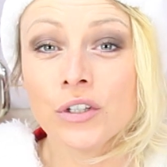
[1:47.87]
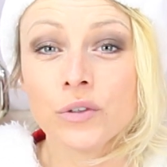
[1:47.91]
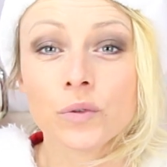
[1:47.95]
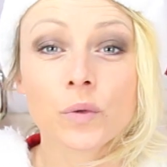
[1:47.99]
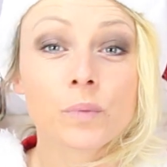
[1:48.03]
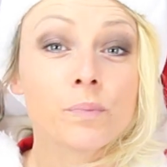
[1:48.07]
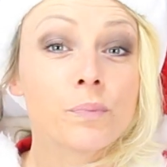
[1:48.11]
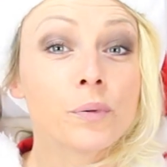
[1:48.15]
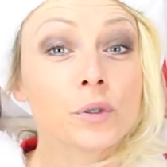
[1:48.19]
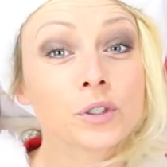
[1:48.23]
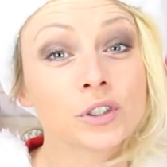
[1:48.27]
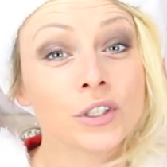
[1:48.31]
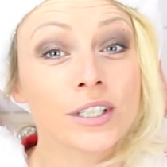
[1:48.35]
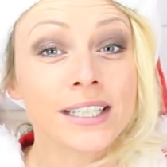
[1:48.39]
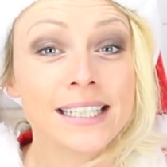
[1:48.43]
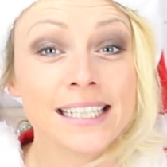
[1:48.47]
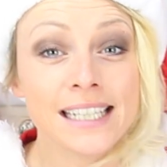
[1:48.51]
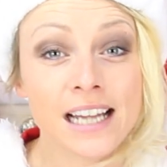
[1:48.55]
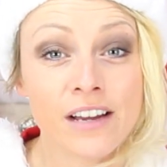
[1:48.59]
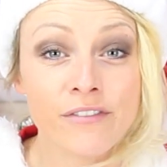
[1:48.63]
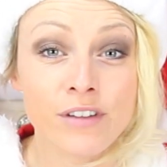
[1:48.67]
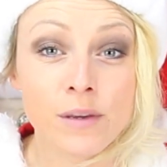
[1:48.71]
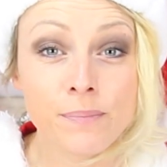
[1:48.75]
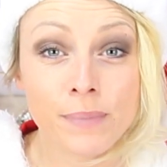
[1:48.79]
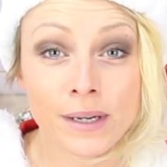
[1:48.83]
Donc pour ceux qui
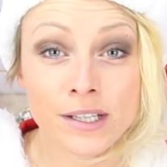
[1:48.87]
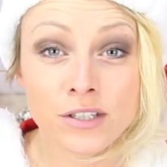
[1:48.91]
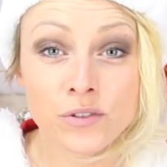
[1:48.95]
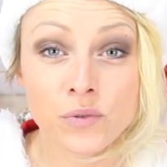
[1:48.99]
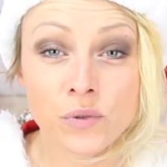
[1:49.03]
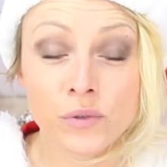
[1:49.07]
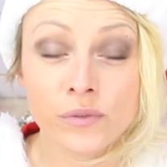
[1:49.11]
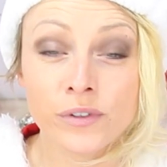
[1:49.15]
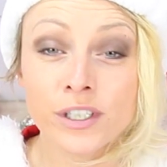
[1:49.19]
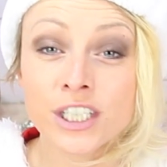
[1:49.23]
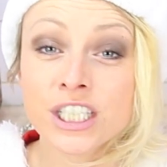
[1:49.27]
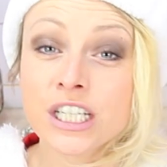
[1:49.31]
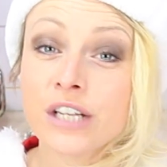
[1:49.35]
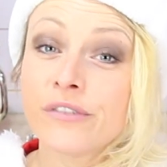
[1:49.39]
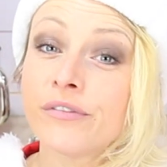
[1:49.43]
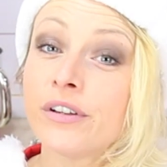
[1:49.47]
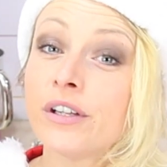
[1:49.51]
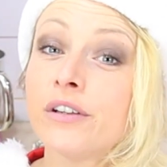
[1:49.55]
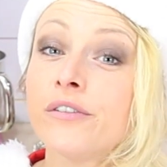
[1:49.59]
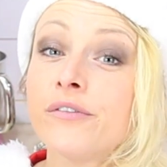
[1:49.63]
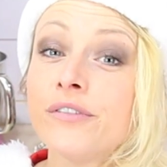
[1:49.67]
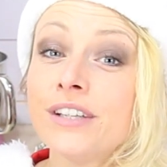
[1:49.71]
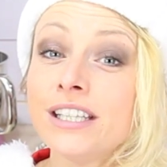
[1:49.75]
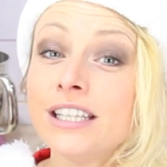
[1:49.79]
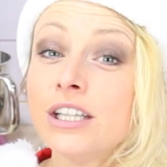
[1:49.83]
n'avaient pas suivi, j'ai fait
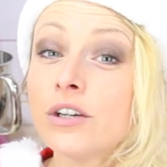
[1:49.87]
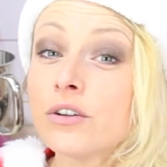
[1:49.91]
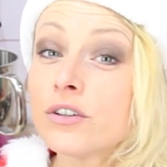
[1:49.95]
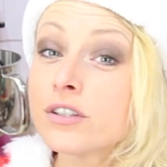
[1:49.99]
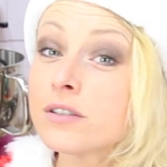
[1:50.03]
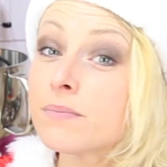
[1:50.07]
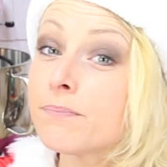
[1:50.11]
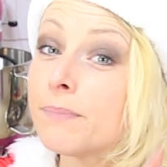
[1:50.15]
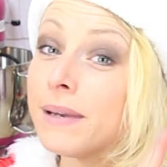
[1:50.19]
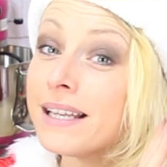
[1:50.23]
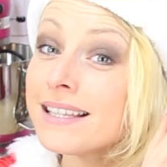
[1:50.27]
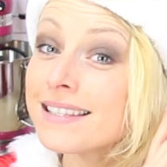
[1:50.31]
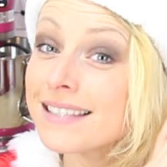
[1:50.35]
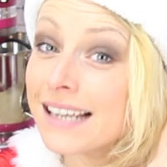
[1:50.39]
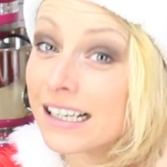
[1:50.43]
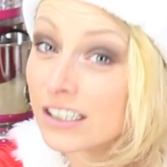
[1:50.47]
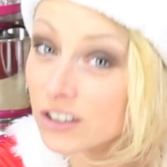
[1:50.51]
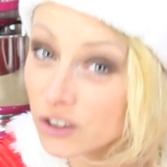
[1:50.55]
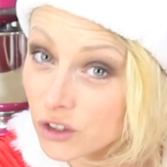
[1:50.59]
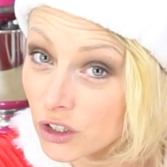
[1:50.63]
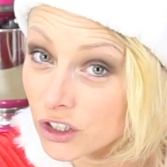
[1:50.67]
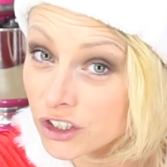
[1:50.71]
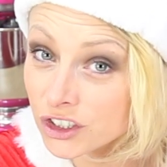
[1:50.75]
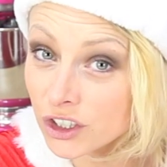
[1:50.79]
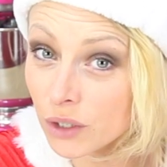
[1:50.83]
une vidéo
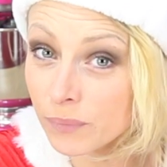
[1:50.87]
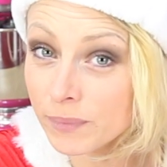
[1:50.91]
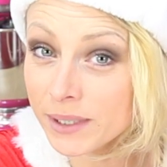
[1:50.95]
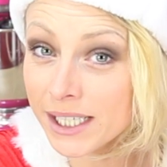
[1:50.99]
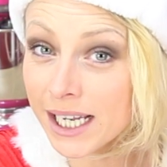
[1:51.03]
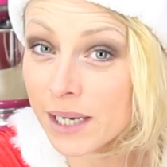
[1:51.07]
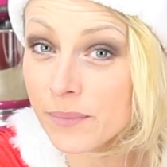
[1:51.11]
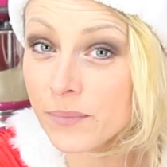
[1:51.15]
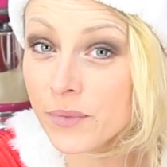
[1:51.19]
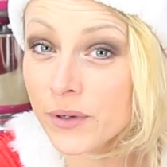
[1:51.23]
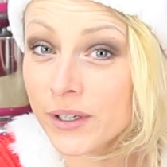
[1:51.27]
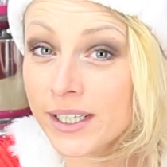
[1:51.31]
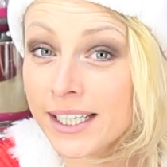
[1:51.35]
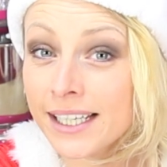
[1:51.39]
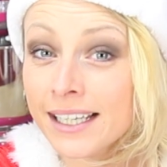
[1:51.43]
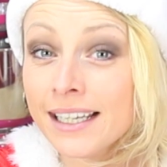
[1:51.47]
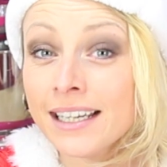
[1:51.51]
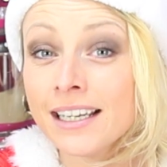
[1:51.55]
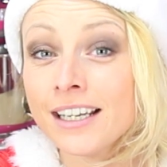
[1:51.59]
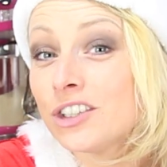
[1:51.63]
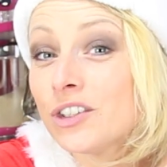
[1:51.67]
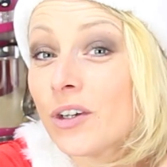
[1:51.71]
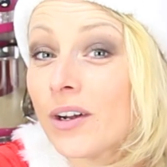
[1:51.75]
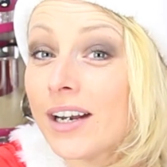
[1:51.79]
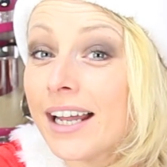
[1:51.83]
spéciale 200 000
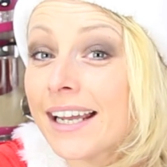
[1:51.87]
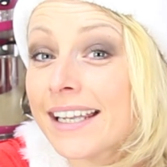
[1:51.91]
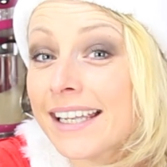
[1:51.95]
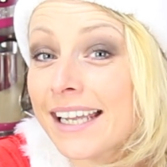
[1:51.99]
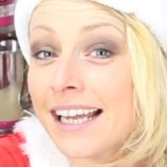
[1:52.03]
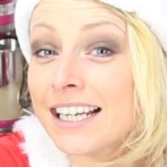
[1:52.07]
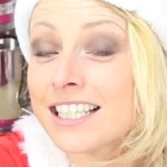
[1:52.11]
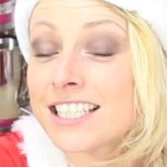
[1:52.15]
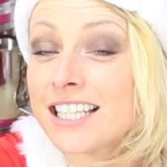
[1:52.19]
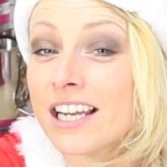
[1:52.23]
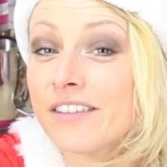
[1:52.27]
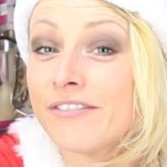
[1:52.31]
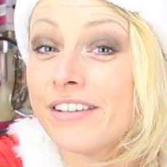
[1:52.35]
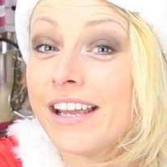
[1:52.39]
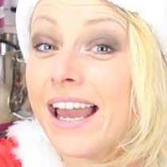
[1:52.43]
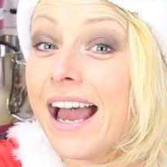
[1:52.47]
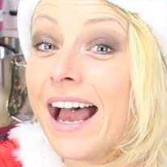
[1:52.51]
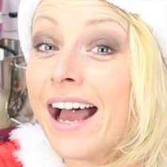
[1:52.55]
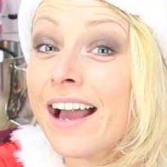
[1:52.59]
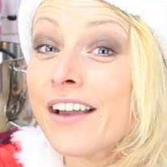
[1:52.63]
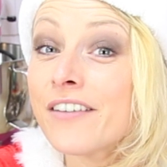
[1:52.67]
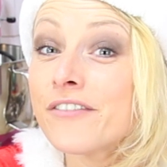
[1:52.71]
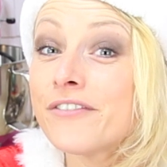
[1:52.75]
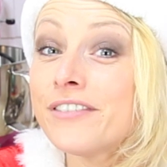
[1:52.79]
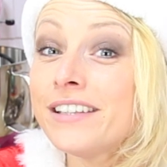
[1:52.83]
abonnés dans laquelle
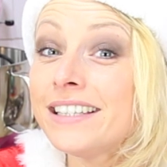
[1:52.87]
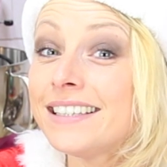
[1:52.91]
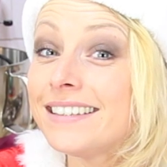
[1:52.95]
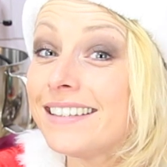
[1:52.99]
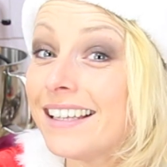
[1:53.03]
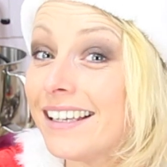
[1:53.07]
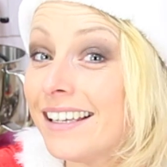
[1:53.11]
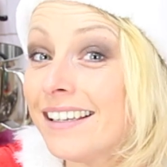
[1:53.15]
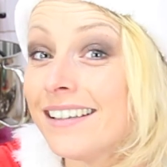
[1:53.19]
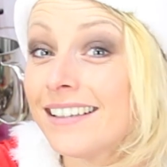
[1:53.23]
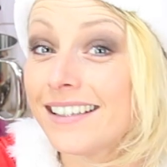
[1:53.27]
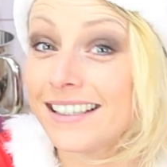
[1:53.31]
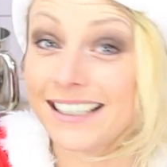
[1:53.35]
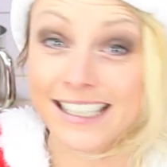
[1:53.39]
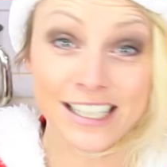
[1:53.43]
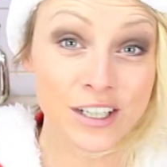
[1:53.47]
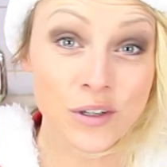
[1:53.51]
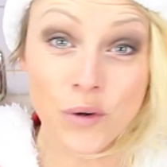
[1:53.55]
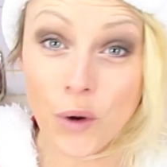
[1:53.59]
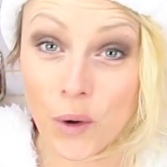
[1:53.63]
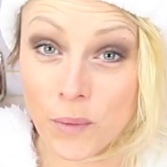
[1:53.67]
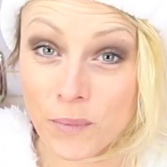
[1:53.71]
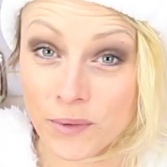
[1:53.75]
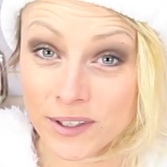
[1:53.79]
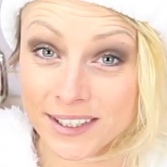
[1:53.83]
j'avais invité les
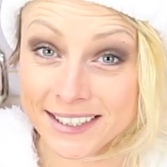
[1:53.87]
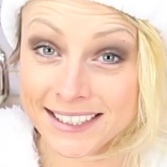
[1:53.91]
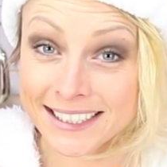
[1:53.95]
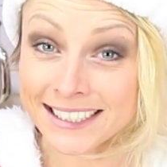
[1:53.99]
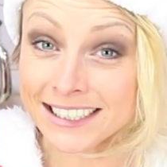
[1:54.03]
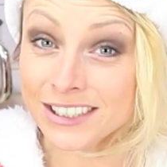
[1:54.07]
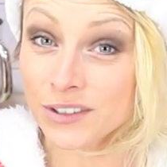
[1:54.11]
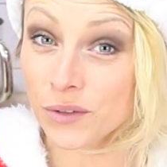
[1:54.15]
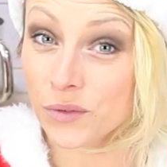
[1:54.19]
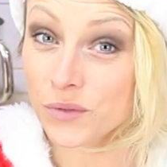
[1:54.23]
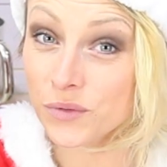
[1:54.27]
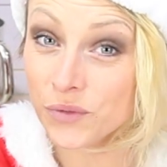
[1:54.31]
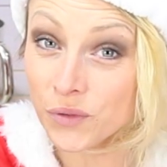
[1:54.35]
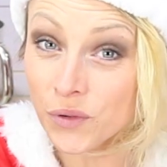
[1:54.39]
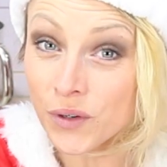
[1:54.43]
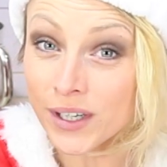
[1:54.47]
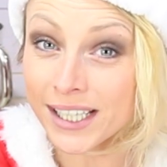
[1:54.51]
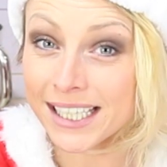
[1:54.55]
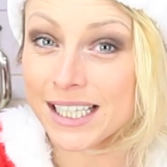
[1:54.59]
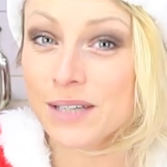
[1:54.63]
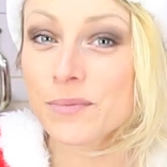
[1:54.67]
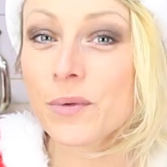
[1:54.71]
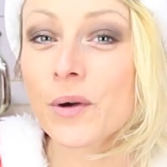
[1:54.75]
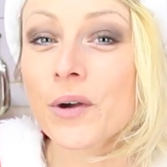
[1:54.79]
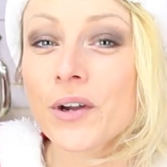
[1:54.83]
gourmandis, donc vous
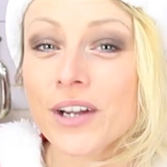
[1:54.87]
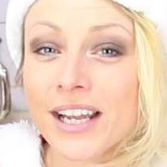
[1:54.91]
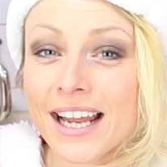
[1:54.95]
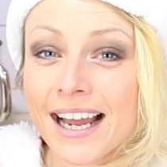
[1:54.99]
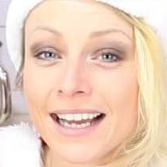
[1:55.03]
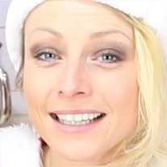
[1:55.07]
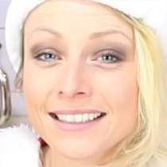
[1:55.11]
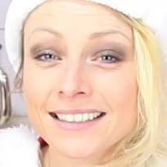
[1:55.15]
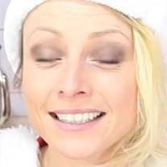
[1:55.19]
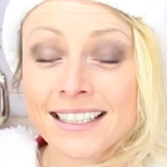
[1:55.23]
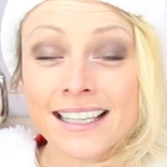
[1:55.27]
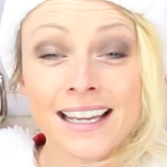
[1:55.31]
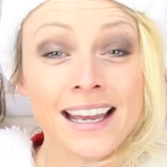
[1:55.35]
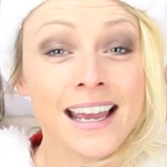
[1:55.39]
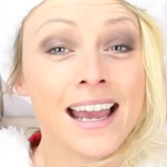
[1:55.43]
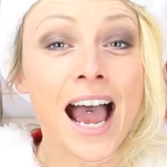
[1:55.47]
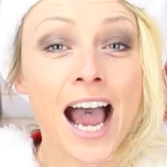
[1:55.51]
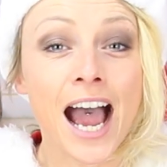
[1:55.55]
qui me regardez,